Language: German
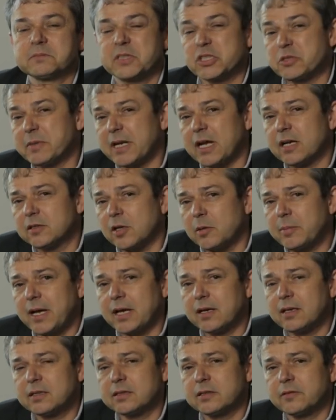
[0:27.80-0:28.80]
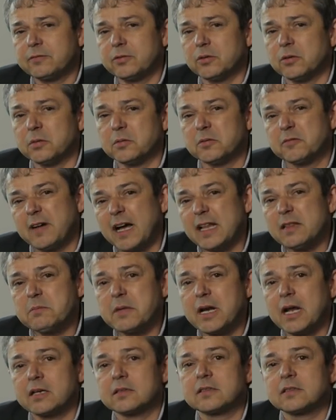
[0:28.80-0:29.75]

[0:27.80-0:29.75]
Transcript: Ist man echt abhängig davon? Fällt mir